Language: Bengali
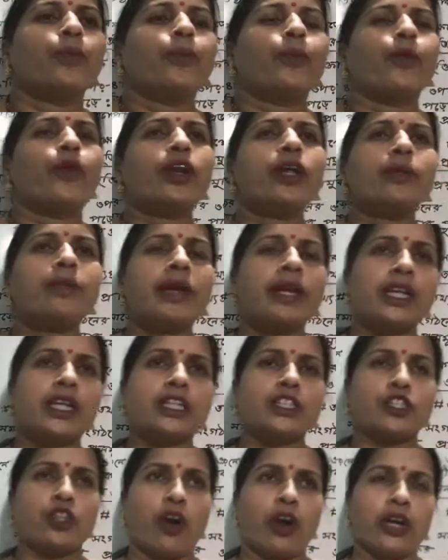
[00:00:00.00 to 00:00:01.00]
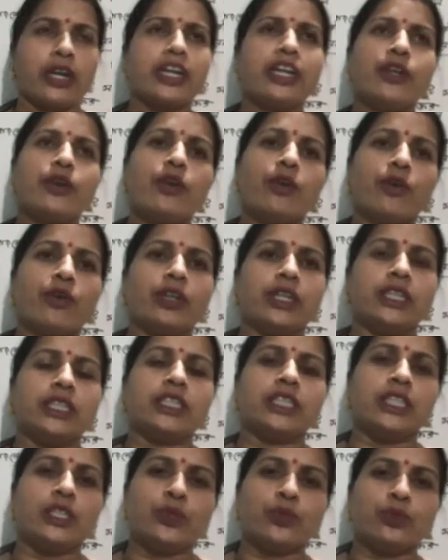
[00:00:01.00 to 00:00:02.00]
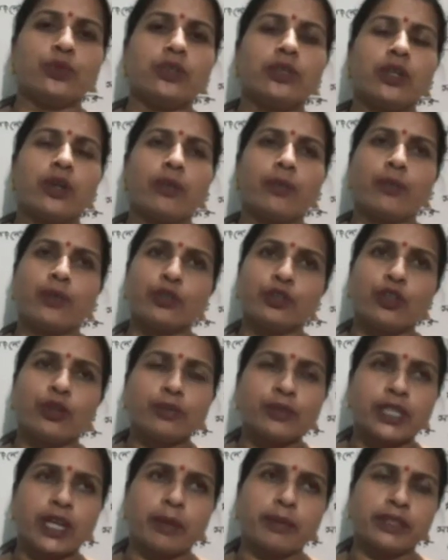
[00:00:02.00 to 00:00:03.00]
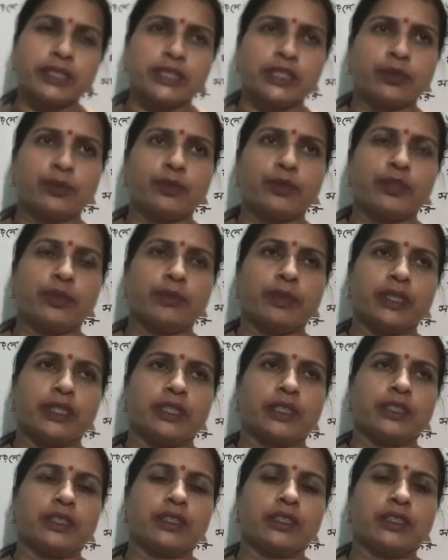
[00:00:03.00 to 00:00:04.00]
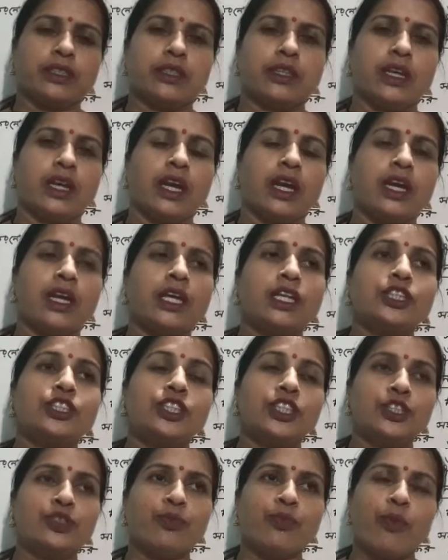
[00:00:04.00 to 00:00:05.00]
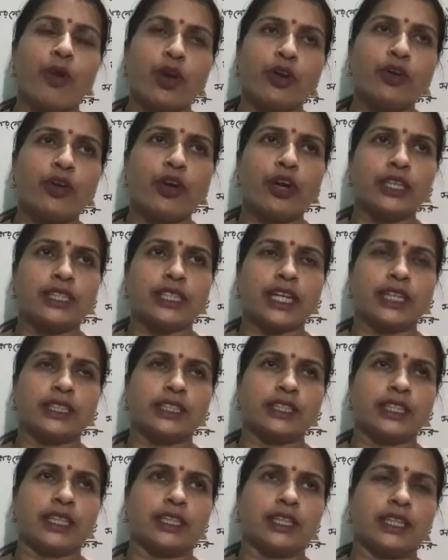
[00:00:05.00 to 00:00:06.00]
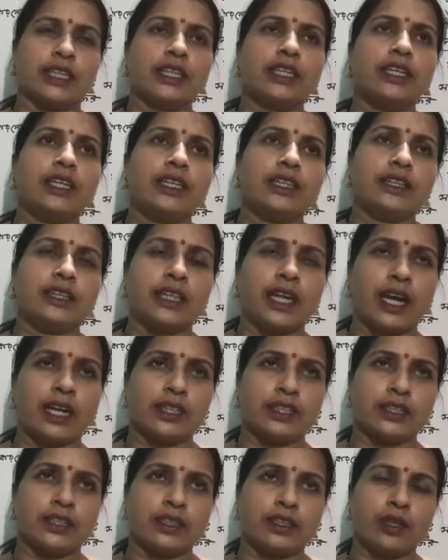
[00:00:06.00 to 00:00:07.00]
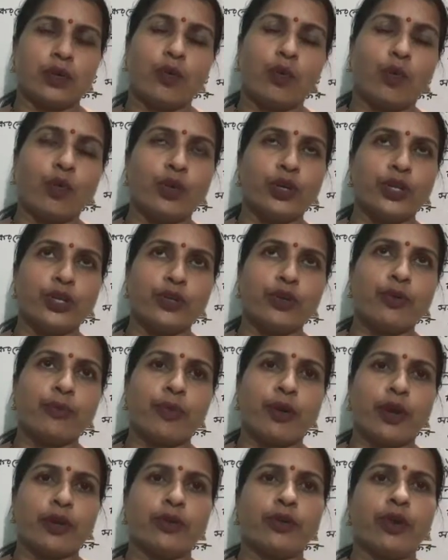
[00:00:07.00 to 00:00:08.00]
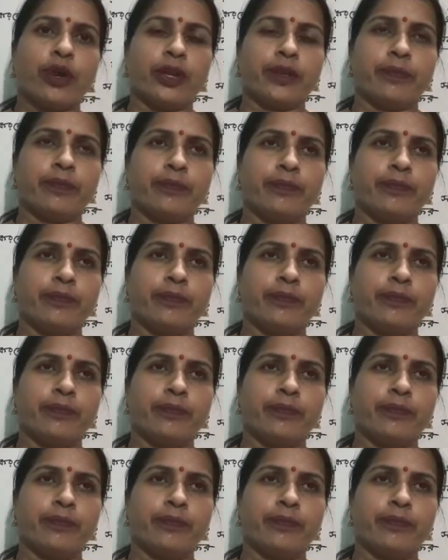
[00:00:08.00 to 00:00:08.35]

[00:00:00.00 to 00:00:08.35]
পরিবারের সংকীর্ণ গণ্ডি শিশুর প্রথম সামাজিক পরিবেশ শিশু বড় হওয়ার সাথে সাথে তার গণ্ডিও বড় হয়